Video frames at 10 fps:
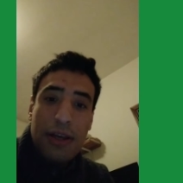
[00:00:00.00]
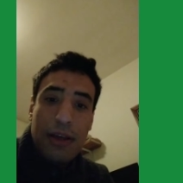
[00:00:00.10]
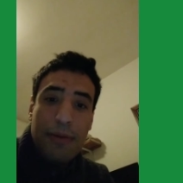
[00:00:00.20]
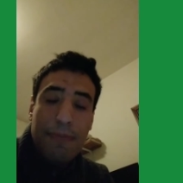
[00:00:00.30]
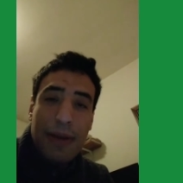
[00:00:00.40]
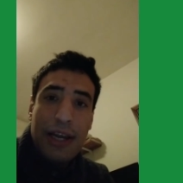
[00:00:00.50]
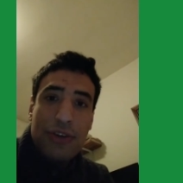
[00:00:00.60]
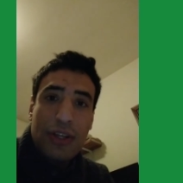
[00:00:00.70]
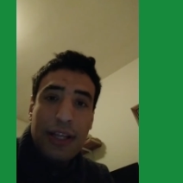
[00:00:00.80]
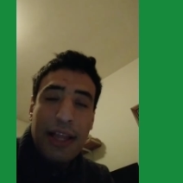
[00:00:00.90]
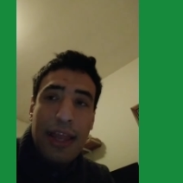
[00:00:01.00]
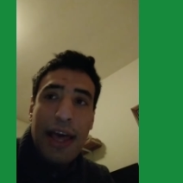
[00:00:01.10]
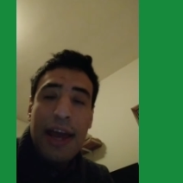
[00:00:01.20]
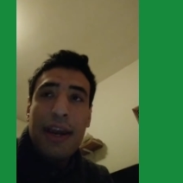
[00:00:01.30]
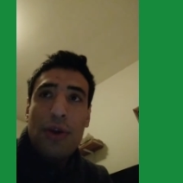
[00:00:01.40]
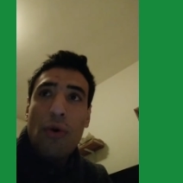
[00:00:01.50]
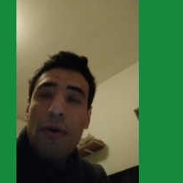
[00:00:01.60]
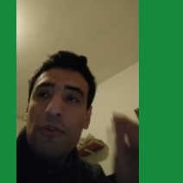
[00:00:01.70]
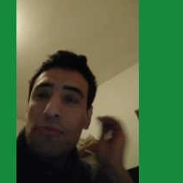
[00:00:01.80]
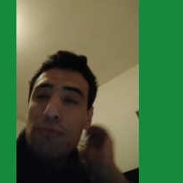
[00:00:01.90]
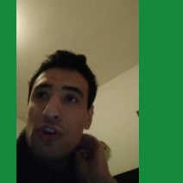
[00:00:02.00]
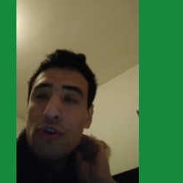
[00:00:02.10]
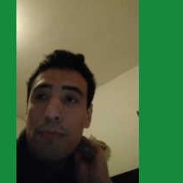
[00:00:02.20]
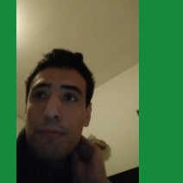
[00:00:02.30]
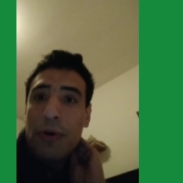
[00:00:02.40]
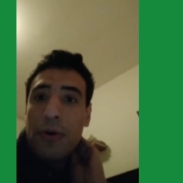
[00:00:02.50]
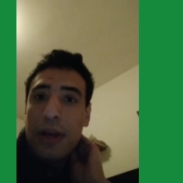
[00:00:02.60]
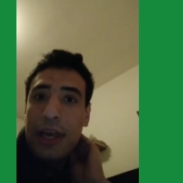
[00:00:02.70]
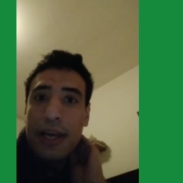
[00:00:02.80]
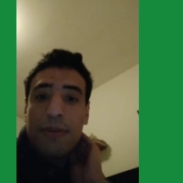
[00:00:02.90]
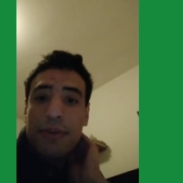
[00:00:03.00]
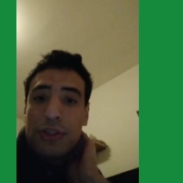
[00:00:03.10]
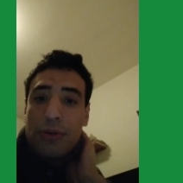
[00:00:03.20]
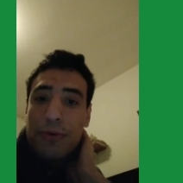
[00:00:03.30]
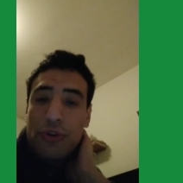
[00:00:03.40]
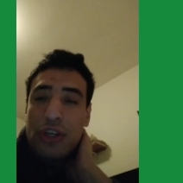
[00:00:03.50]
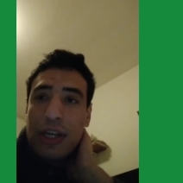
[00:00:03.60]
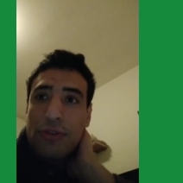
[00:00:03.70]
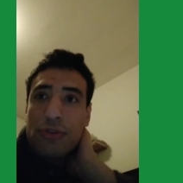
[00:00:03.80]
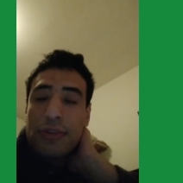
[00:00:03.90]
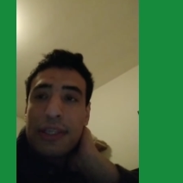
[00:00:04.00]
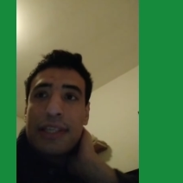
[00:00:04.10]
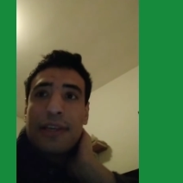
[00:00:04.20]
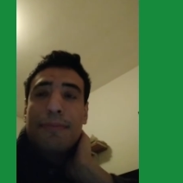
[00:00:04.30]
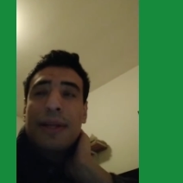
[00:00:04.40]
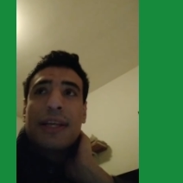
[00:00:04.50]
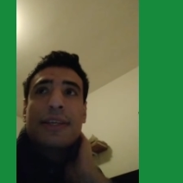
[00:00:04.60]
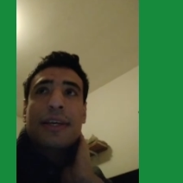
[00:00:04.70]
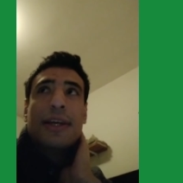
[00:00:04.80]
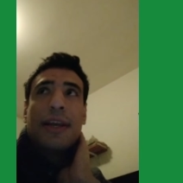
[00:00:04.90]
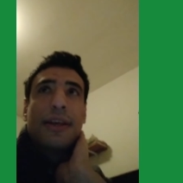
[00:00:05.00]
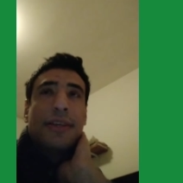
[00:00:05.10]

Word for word: eh, per la città di Terni, nuovo sviluppo e che questo progetto sostanzialmente si